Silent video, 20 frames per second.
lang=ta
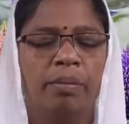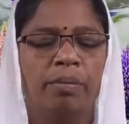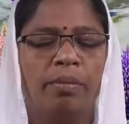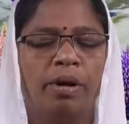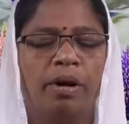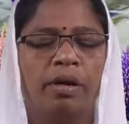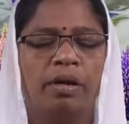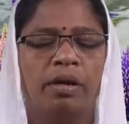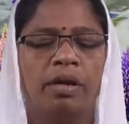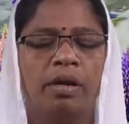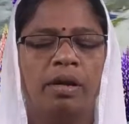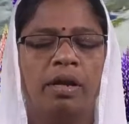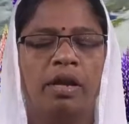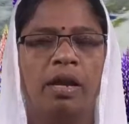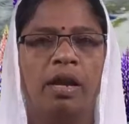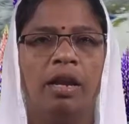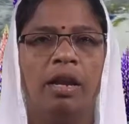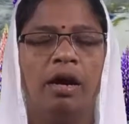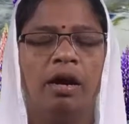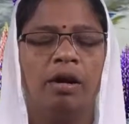மக்கள்
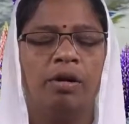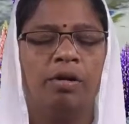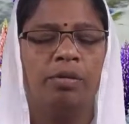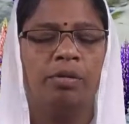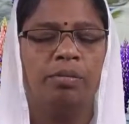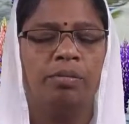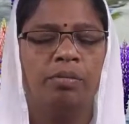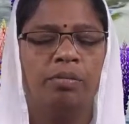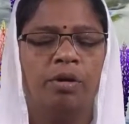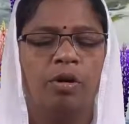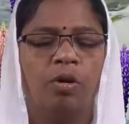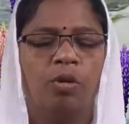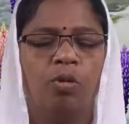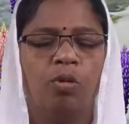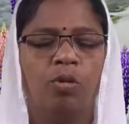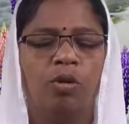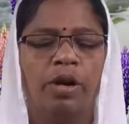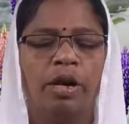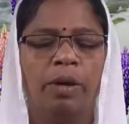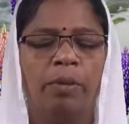எல்லாரும்
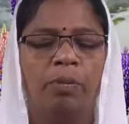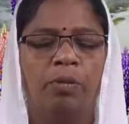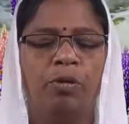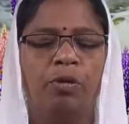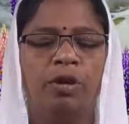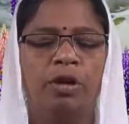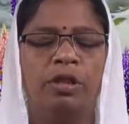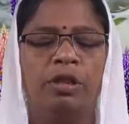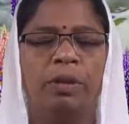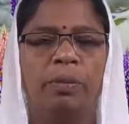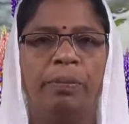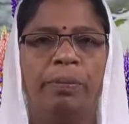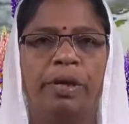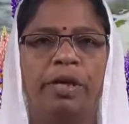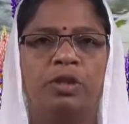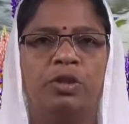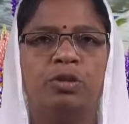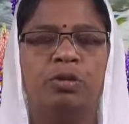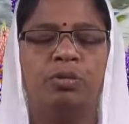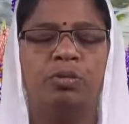உங்களை புகழ்ந்து
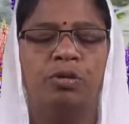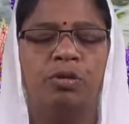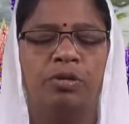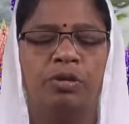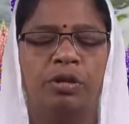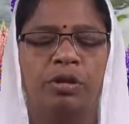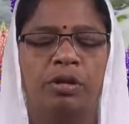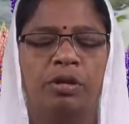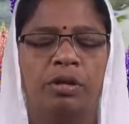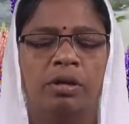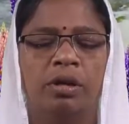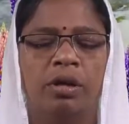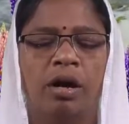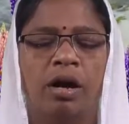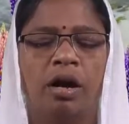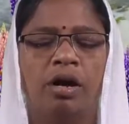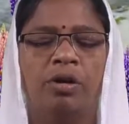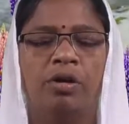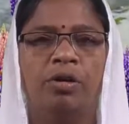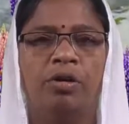பேசும்போது
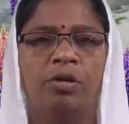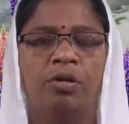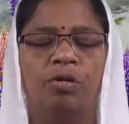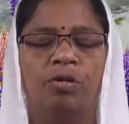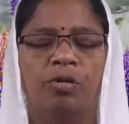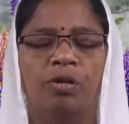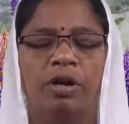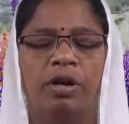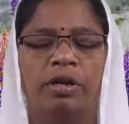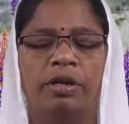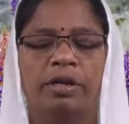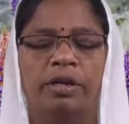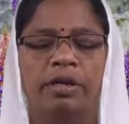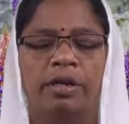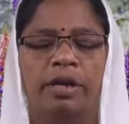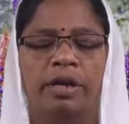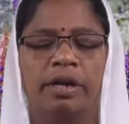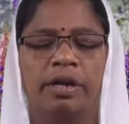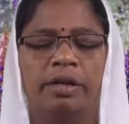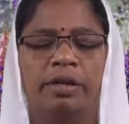ஐயோ உங்களுக்கு
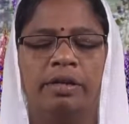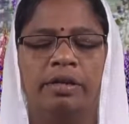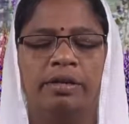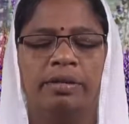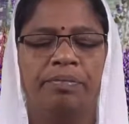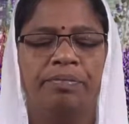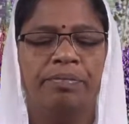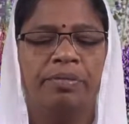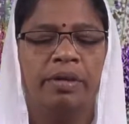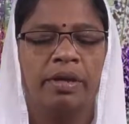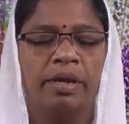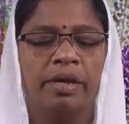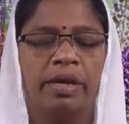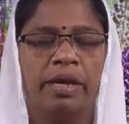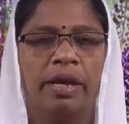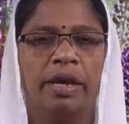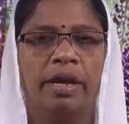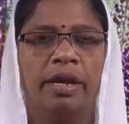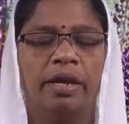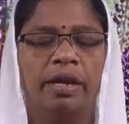கேடு
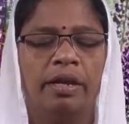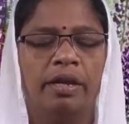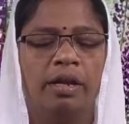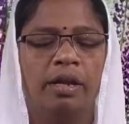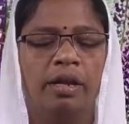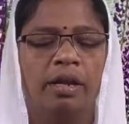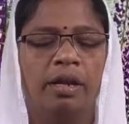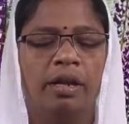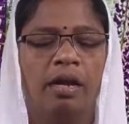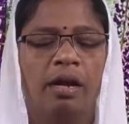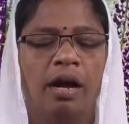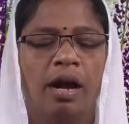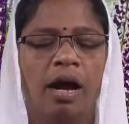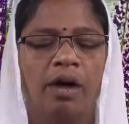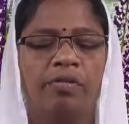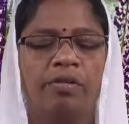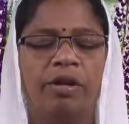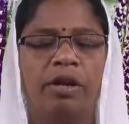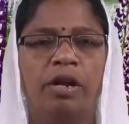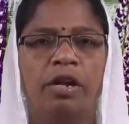ஏனெனில்
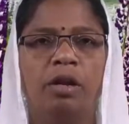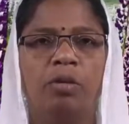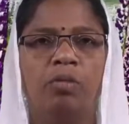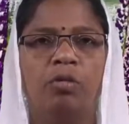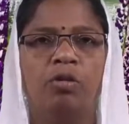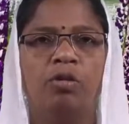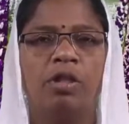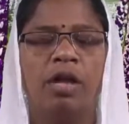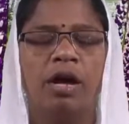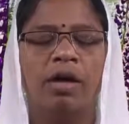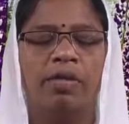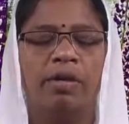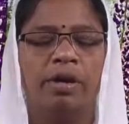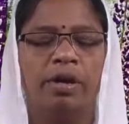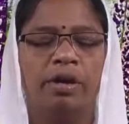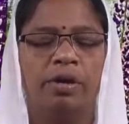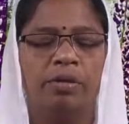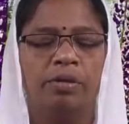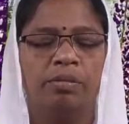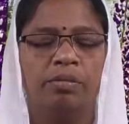அவர்களின்
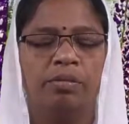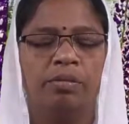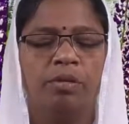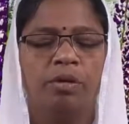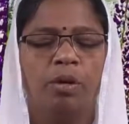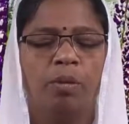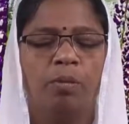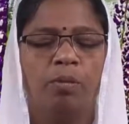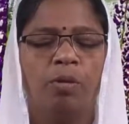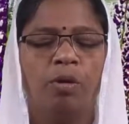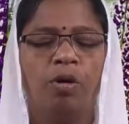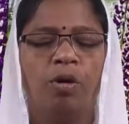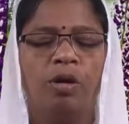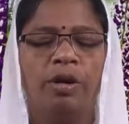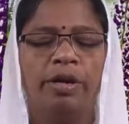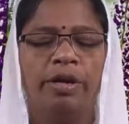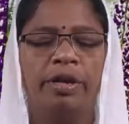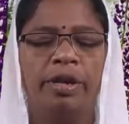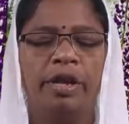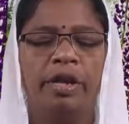மூதாதையரும்
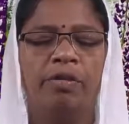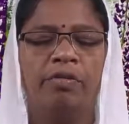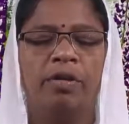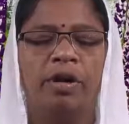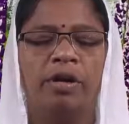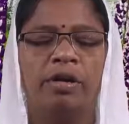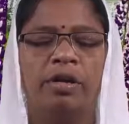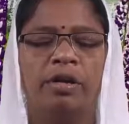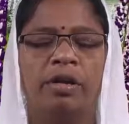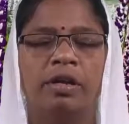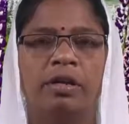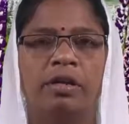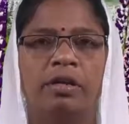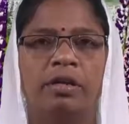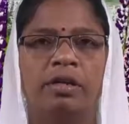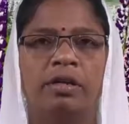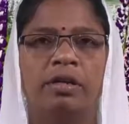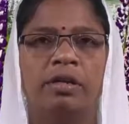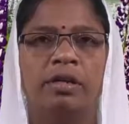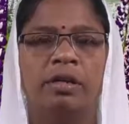போலி
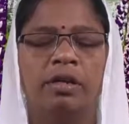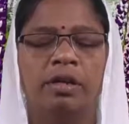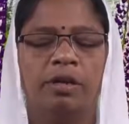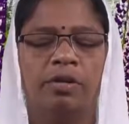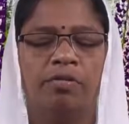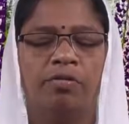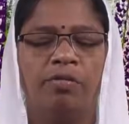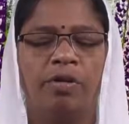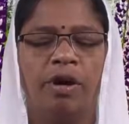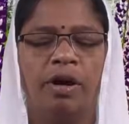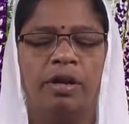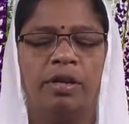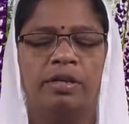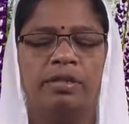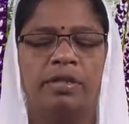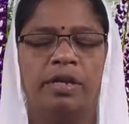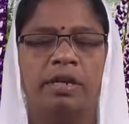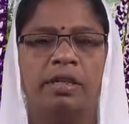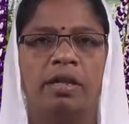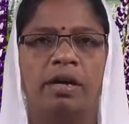இறைவாக்கினருக்கு இவ்வாறு
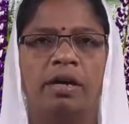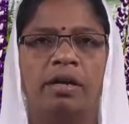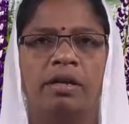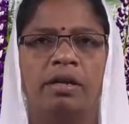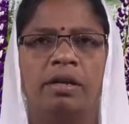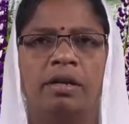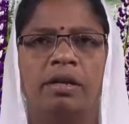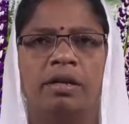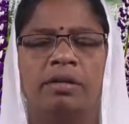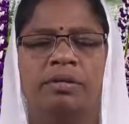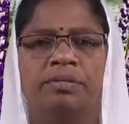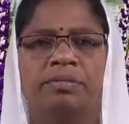செய்தார்கள்